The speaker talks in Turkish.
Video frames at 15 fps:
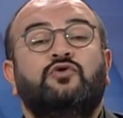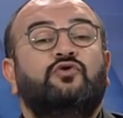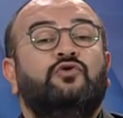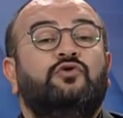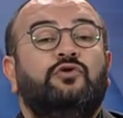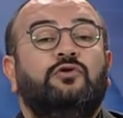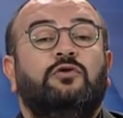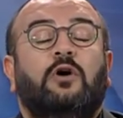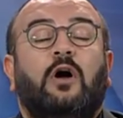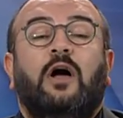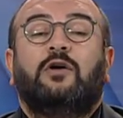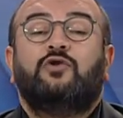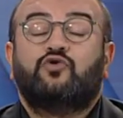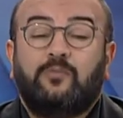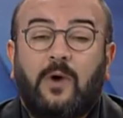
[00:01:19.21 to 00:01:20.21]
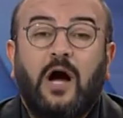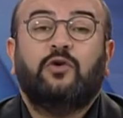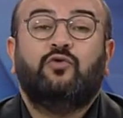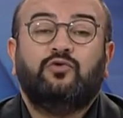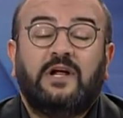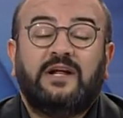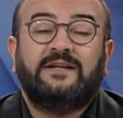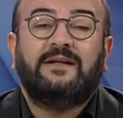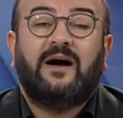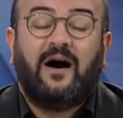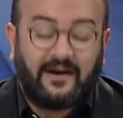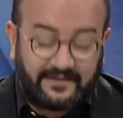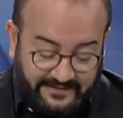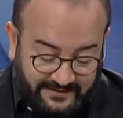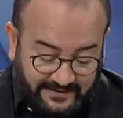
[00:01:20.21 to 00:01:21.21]
Çünkü cuma günleri de
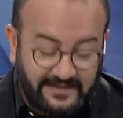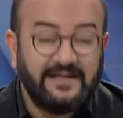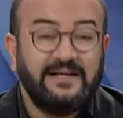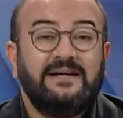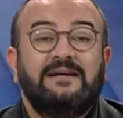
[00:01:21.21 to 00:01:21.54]
artık